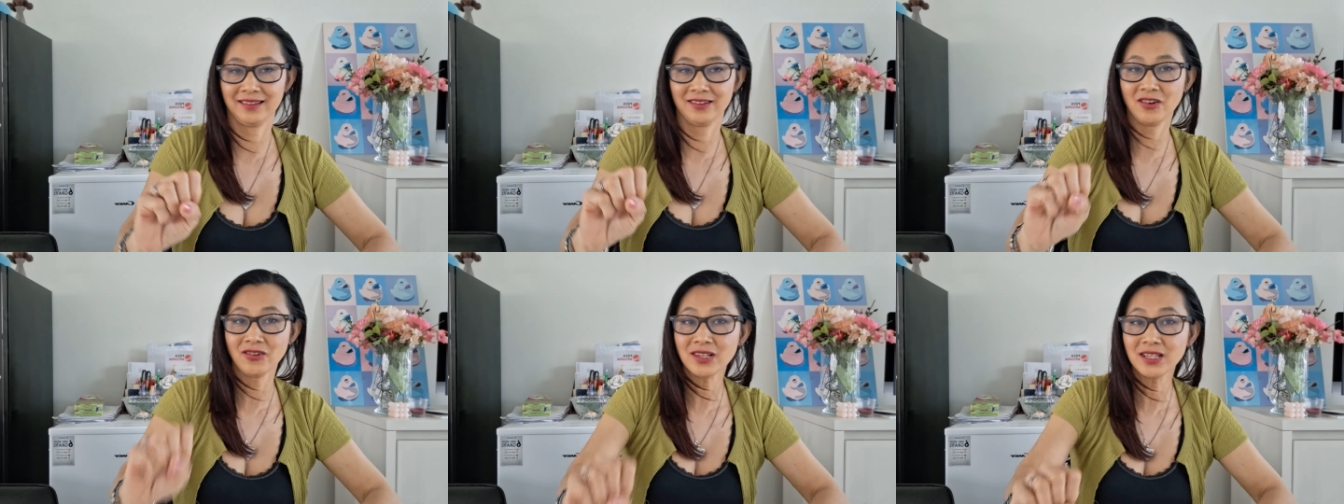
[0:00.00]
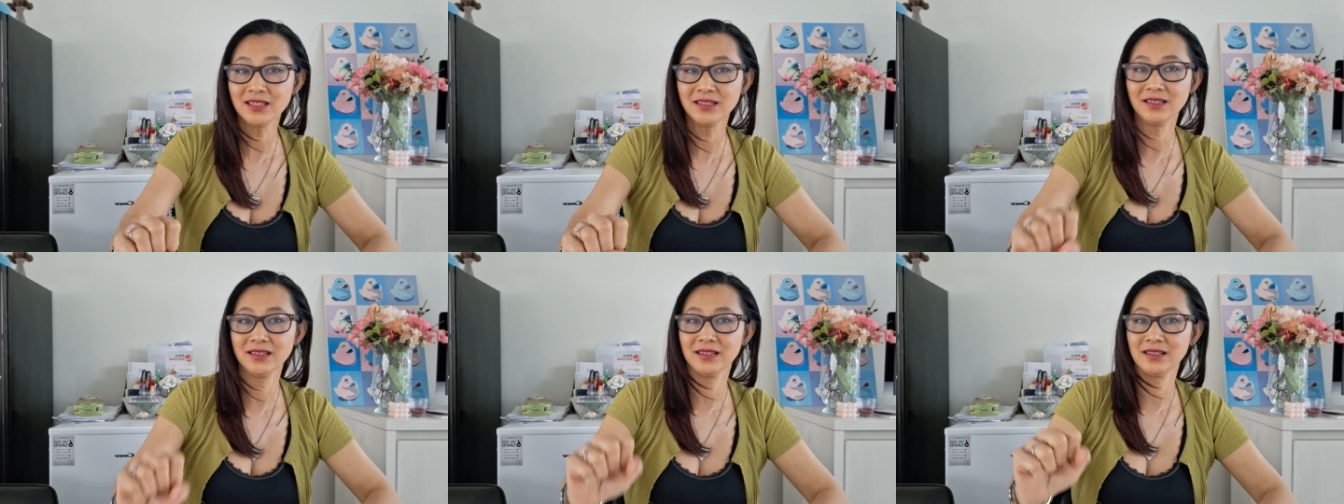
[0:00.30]
ก็
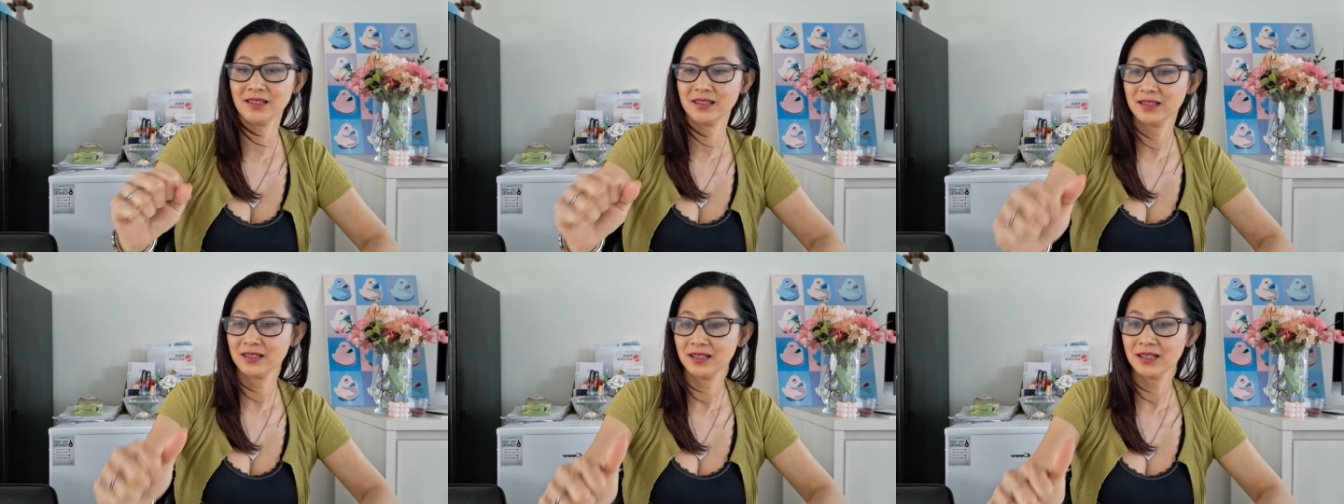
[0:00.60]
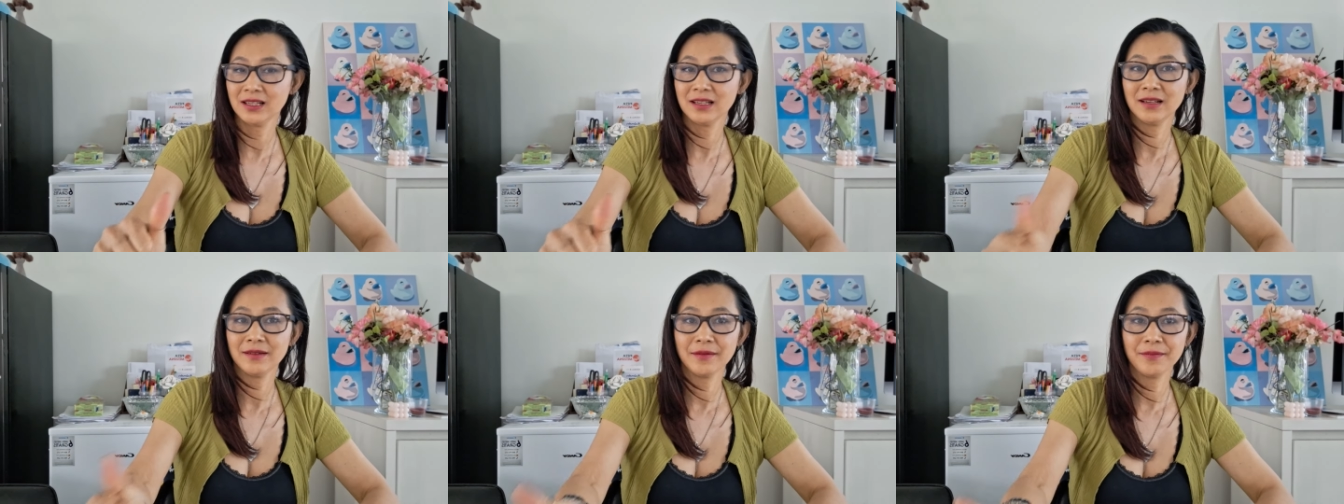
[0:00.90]
คือ
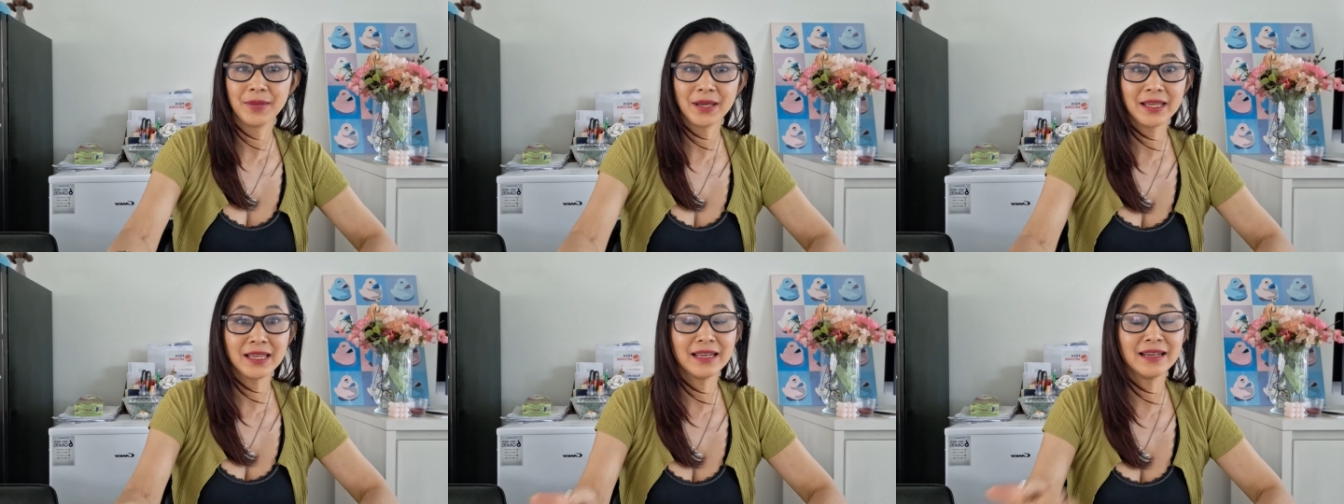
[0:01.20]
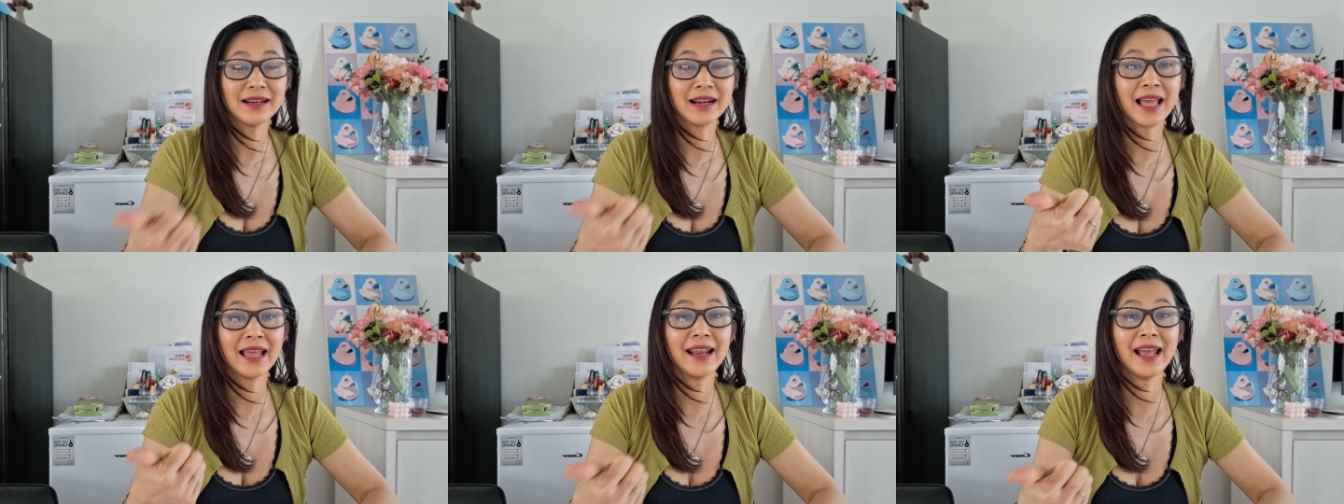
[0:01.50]
ไปกิน
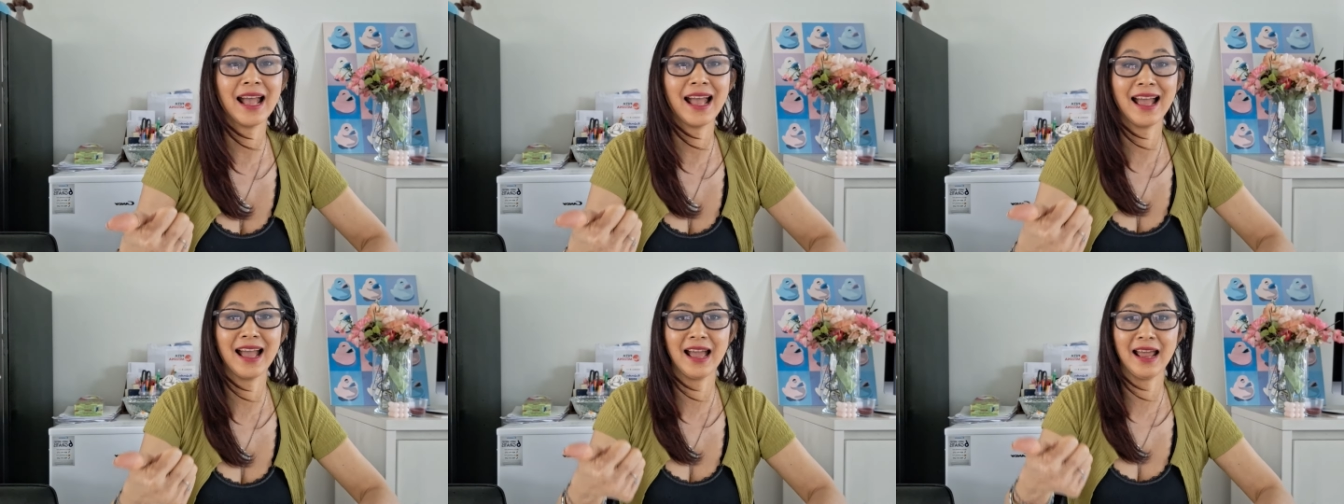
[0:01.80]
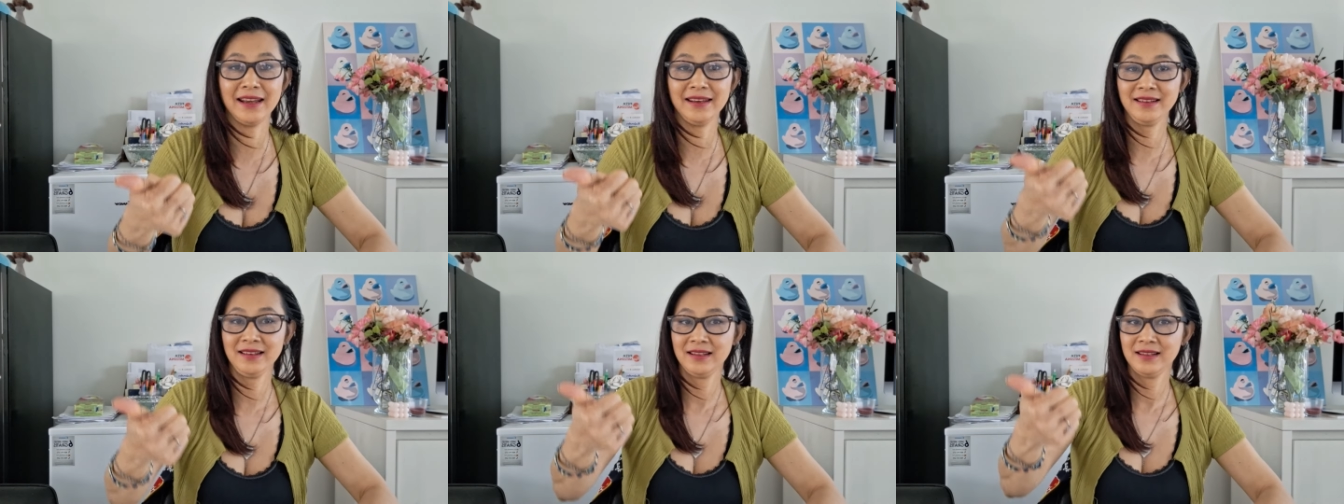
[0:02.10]
ร้านอาหาร